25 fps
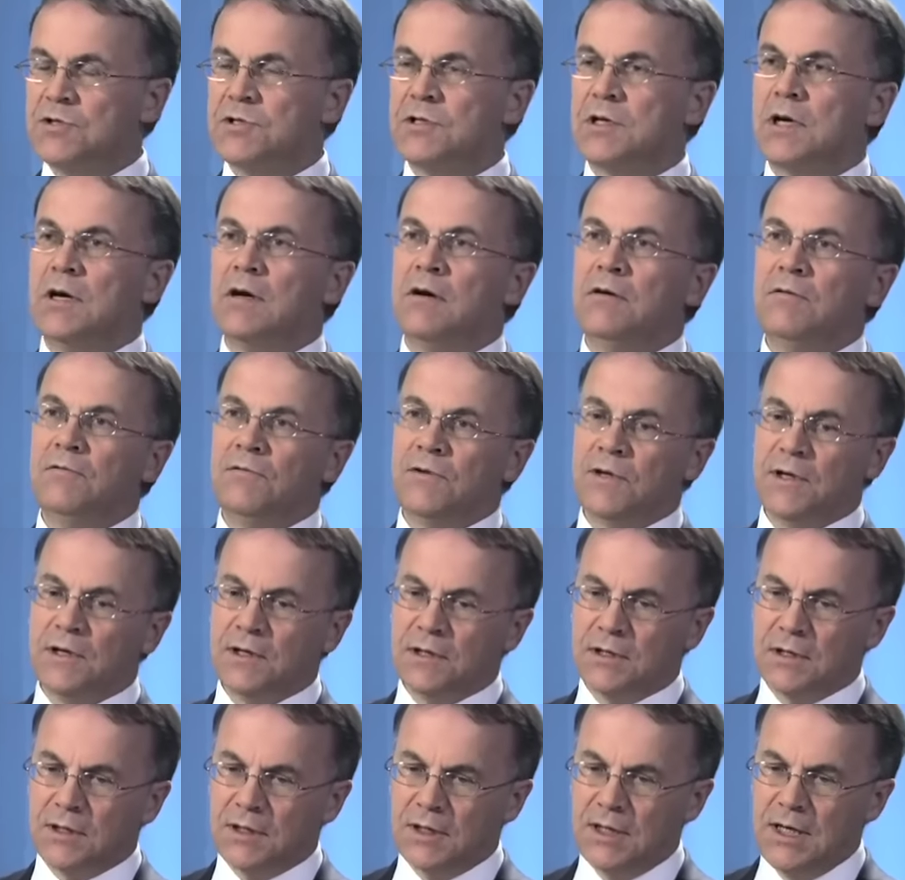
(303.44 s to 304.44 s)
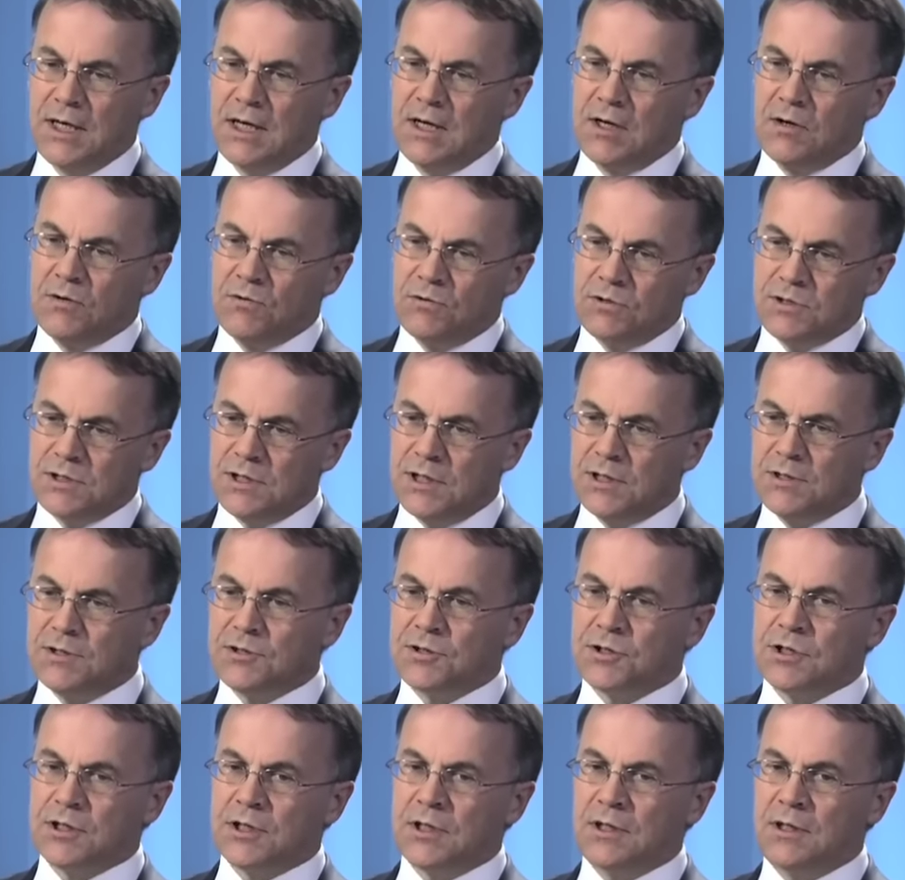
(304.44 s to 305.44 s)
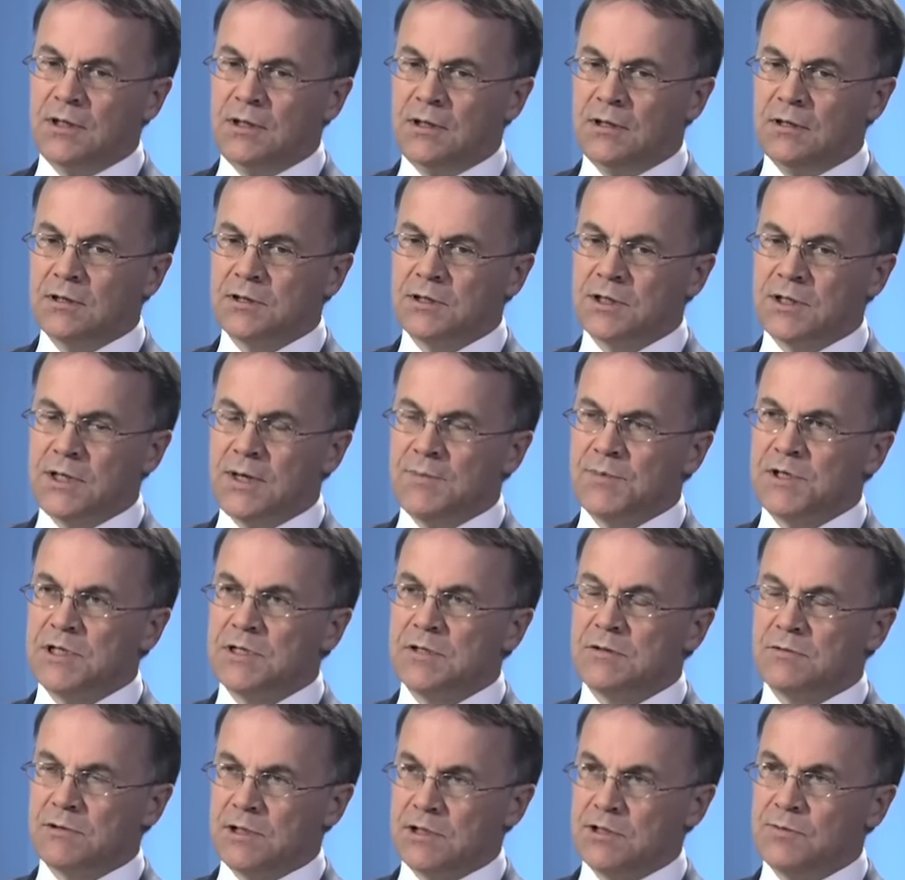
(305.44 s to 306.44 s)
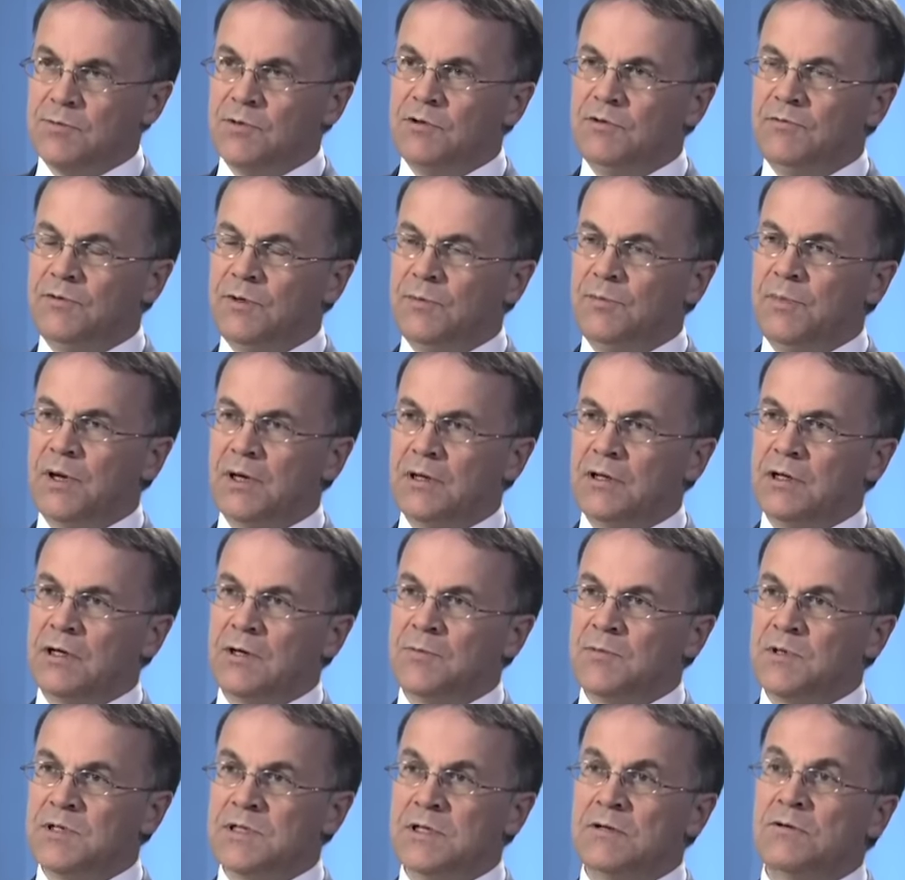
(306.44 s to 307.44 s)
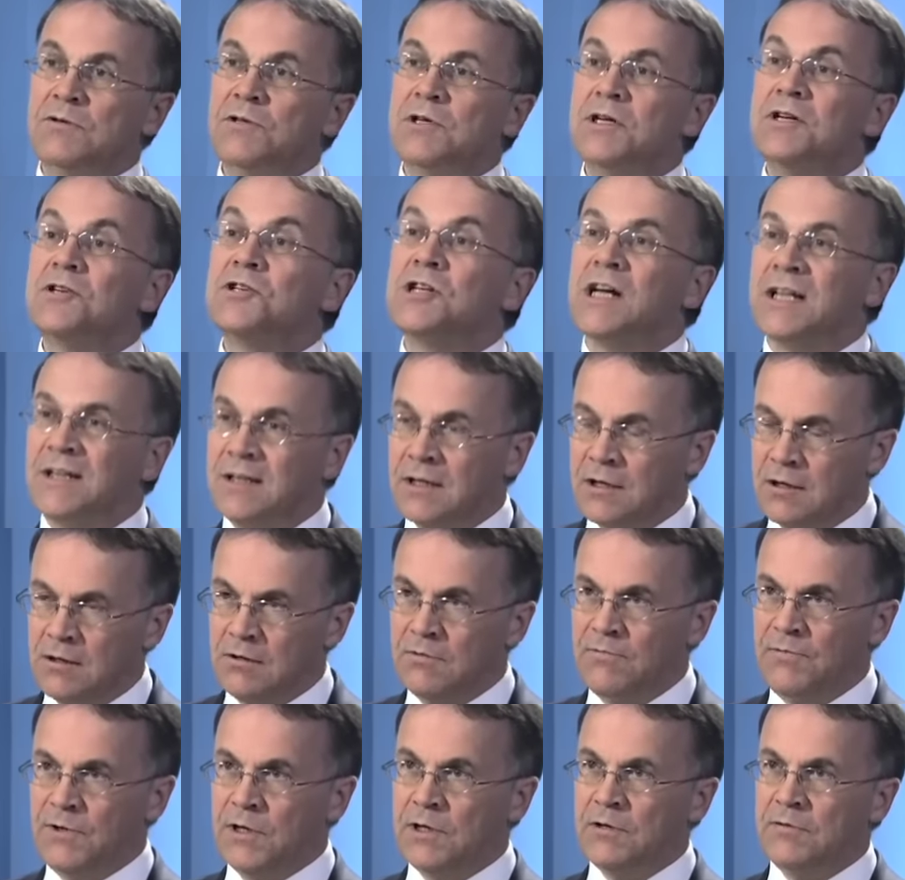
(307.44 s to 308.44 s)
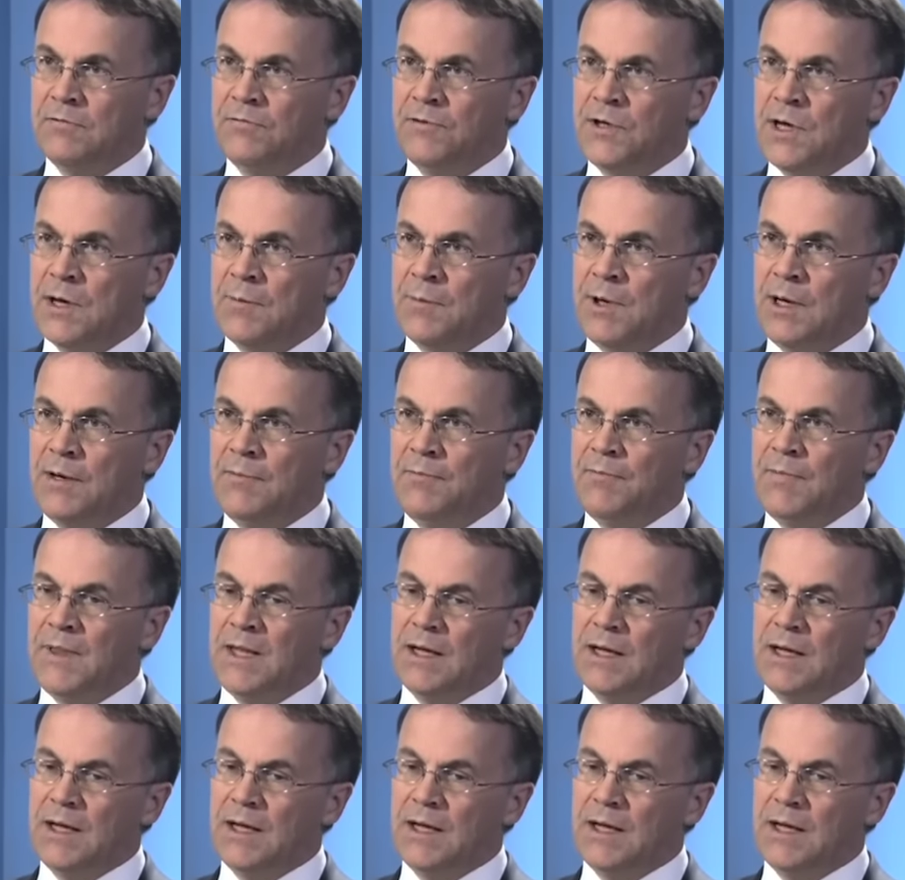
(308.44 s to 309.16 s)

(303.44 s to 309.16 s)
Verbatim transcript: wszystkie konflikty, uznać, że, że Niemcy są naszym głównym partnerem na Zachodzie i żadnych konfliktów nie ma.